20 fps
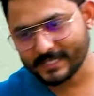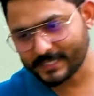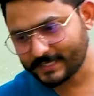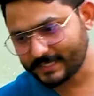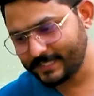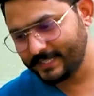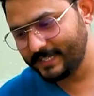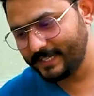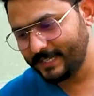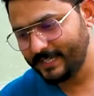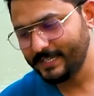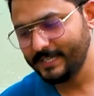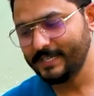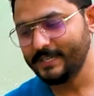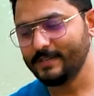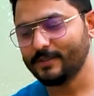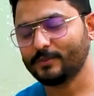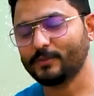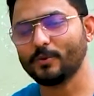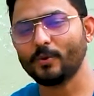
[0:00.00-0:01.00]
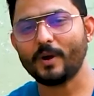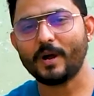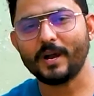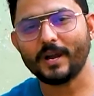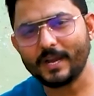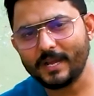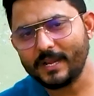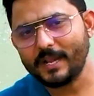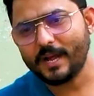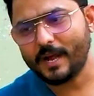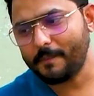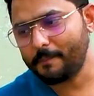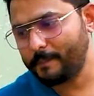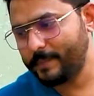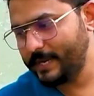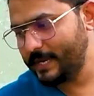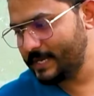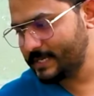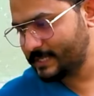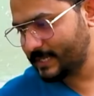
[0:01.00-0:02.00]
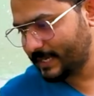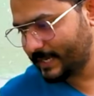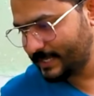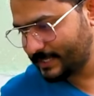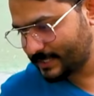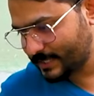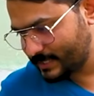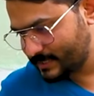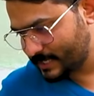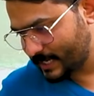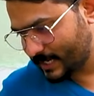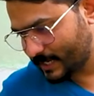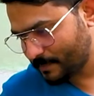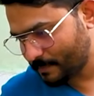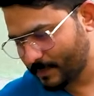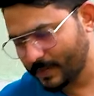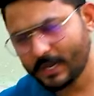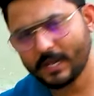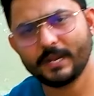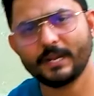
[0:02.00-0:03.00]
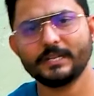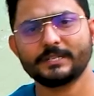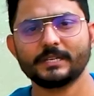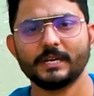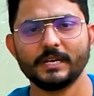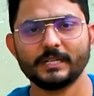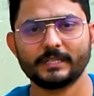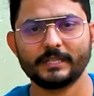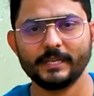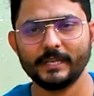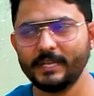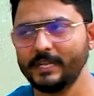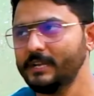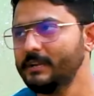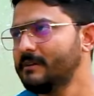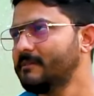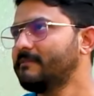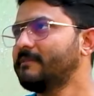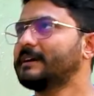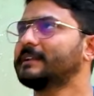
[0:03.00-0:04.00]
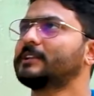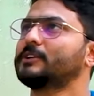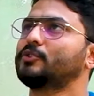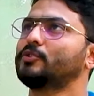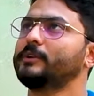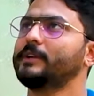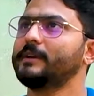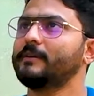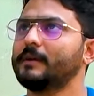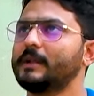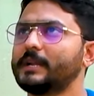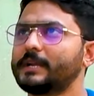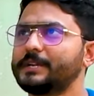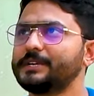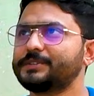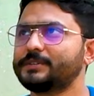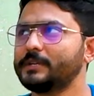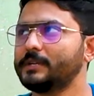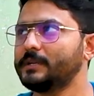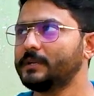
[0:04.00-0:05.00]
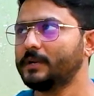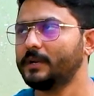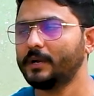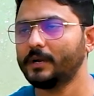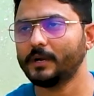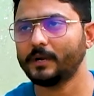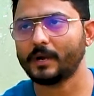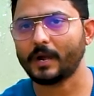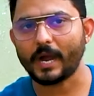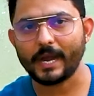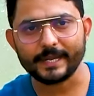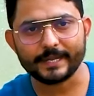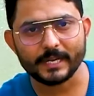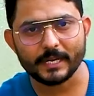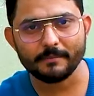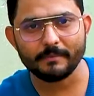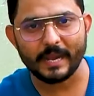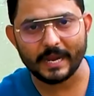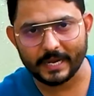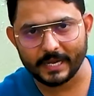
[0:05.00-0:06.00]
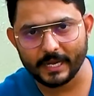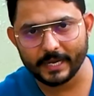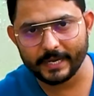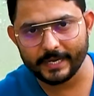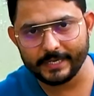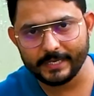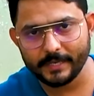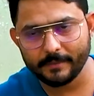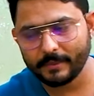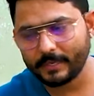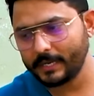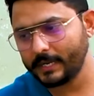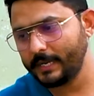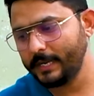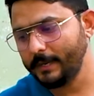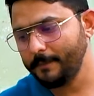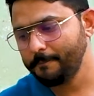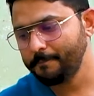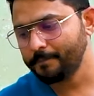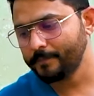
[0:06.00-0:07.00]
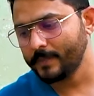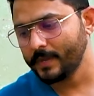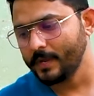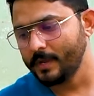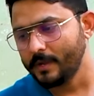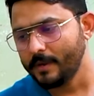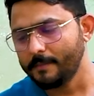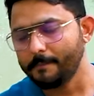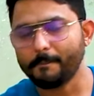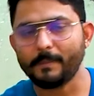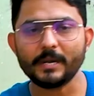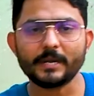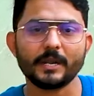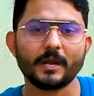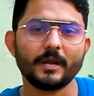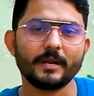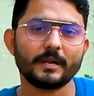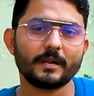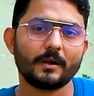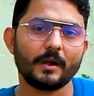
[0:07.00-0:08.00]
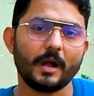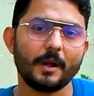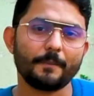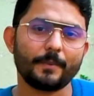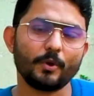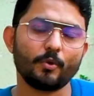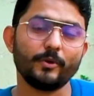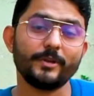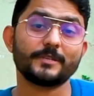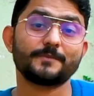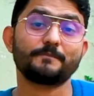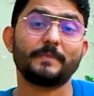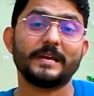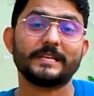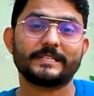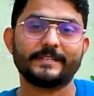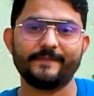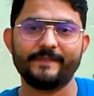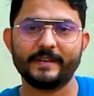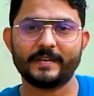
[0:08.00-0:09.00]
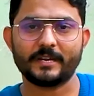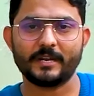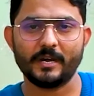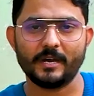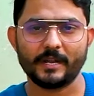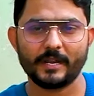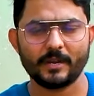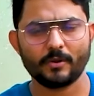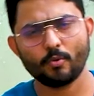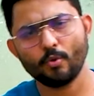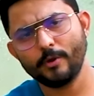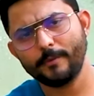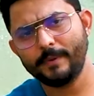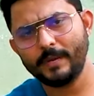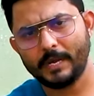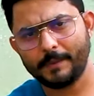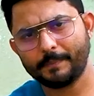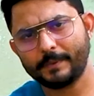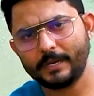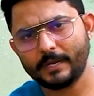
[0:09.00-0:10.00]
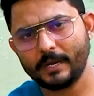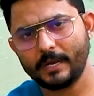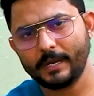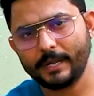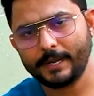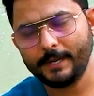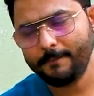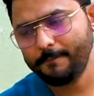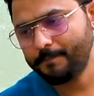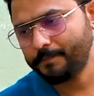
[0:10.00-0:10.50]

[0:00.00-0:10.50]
सकते हैं तो अगर आप भी ऐसा किचन सेटअप कराना चाहते हैं वैसे तो ये वाला किचन आई टेन मैगना के लिए बना है बट अगर आपकी कोई स्पेसिफिक कार है कोई भी आपकी कार है